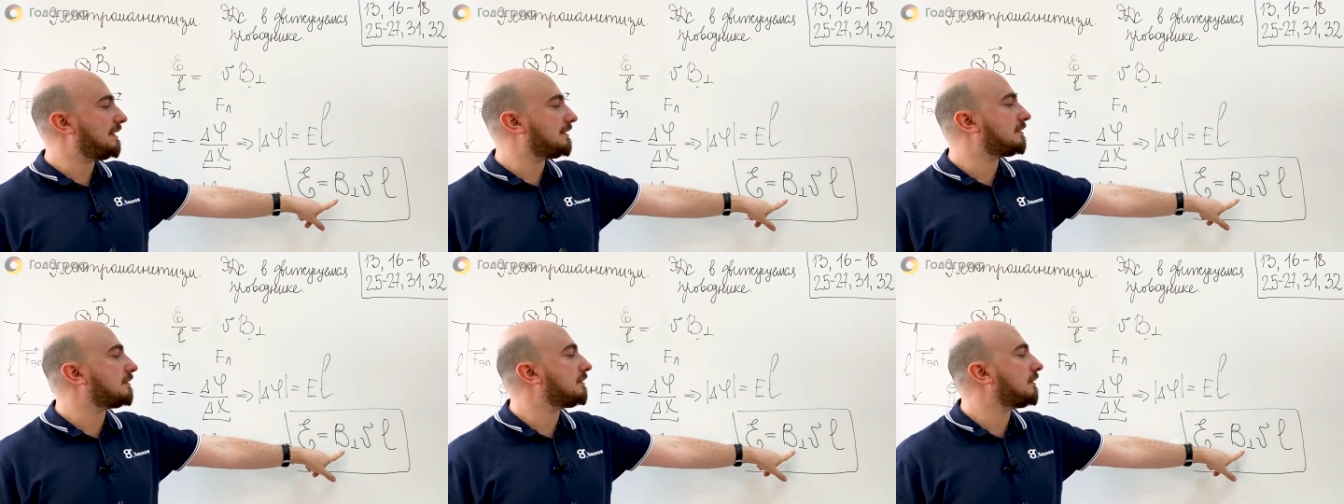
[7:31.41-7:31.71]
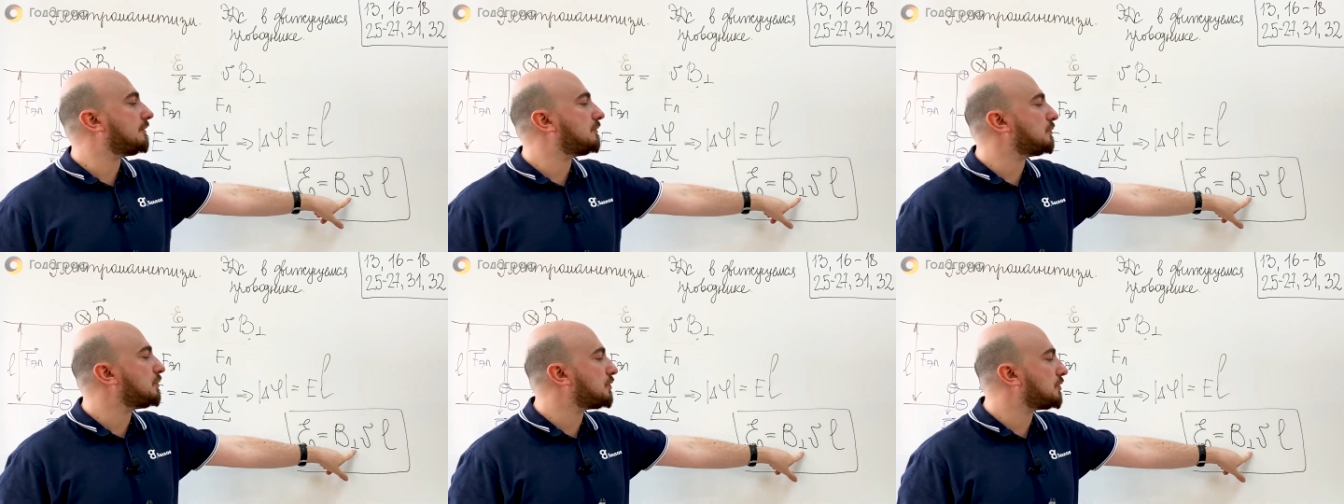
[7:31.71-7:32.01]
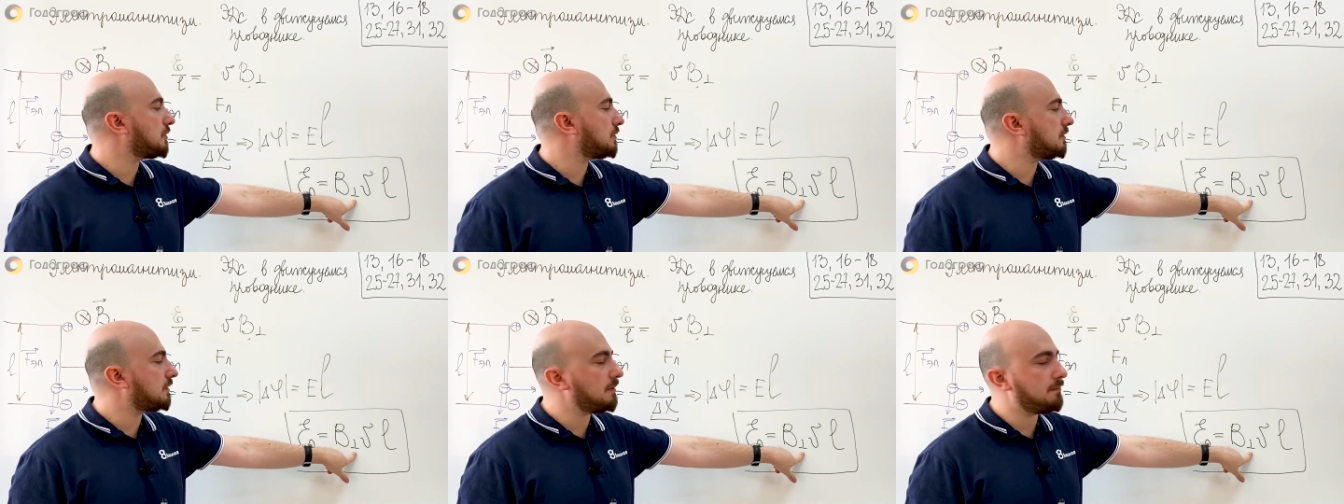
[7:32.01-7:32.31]
это на то,
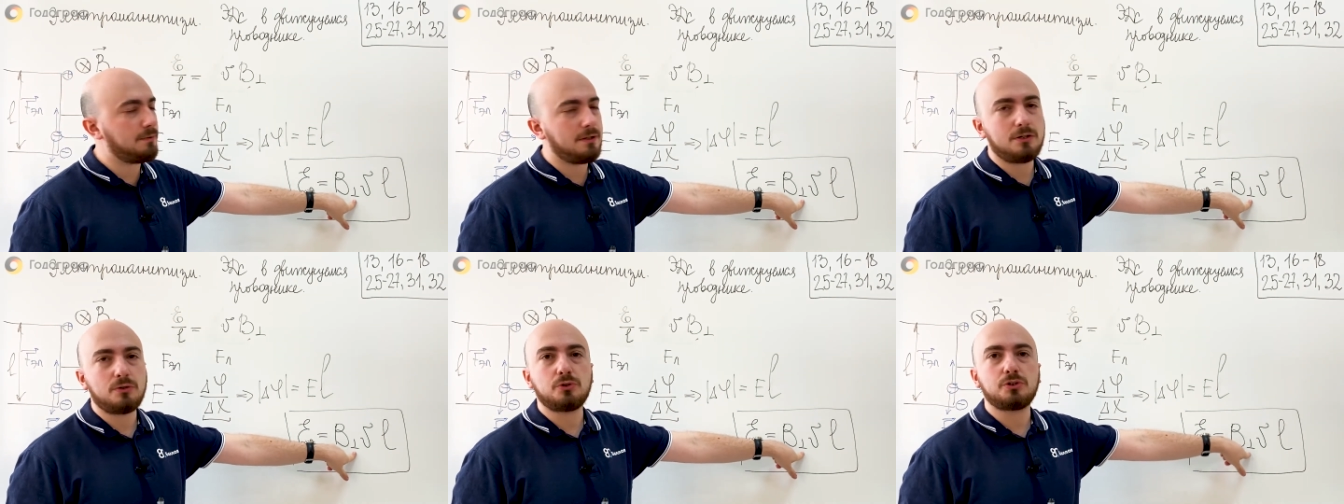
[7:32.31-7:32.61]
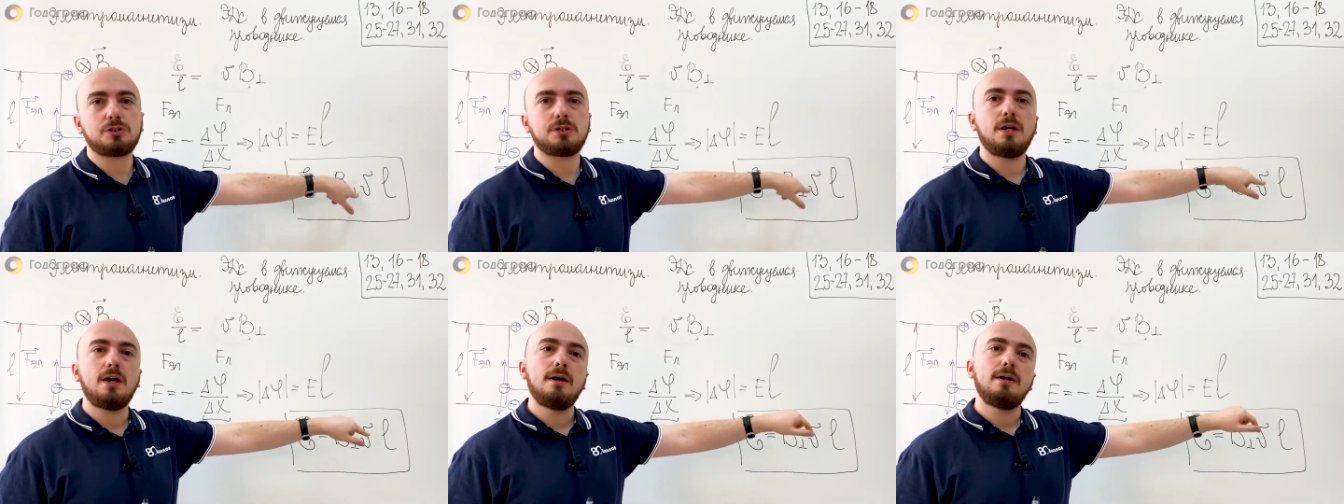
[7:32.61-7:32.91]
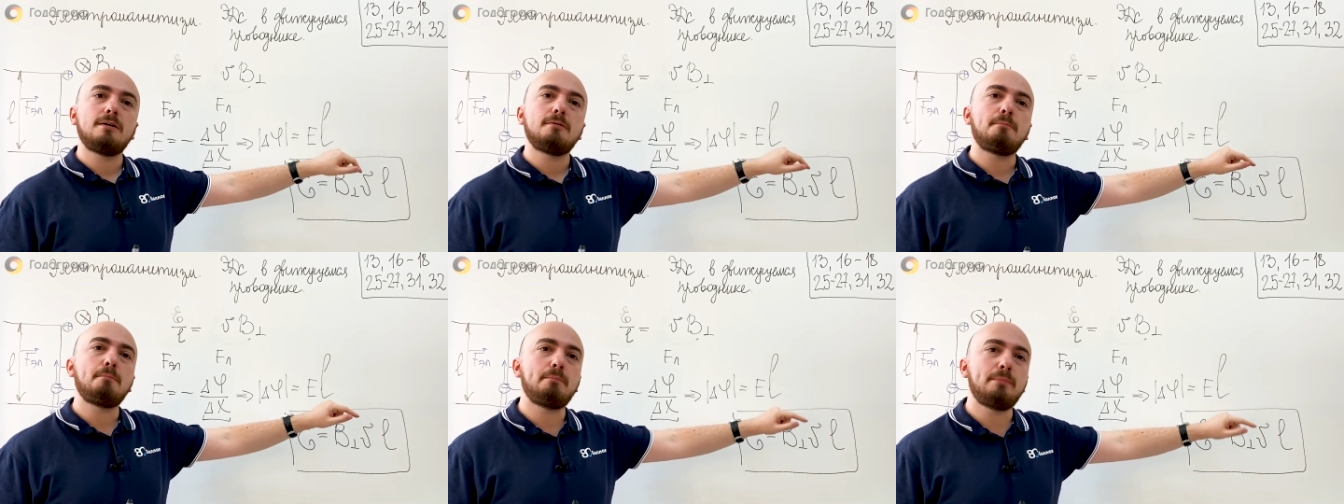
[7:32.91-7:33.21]
что ты берешь
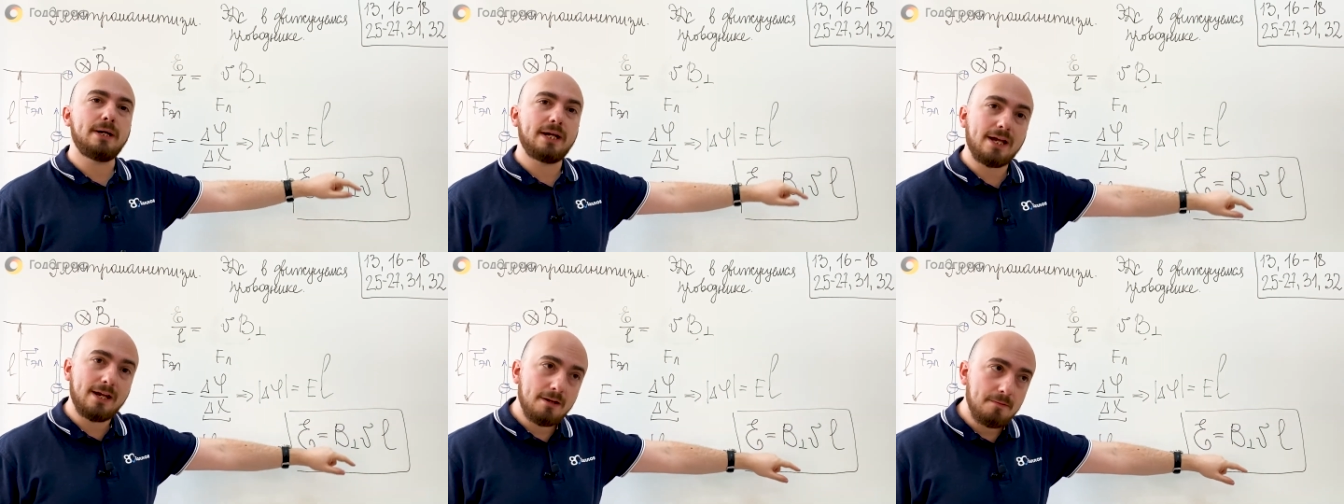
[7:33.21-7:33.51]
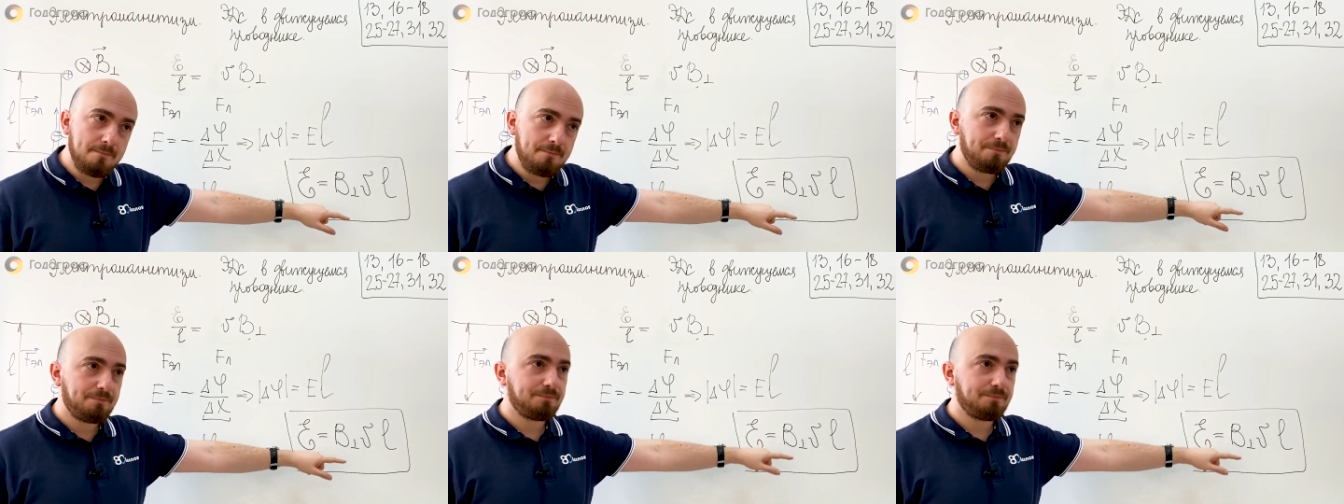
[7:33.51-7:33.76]
Б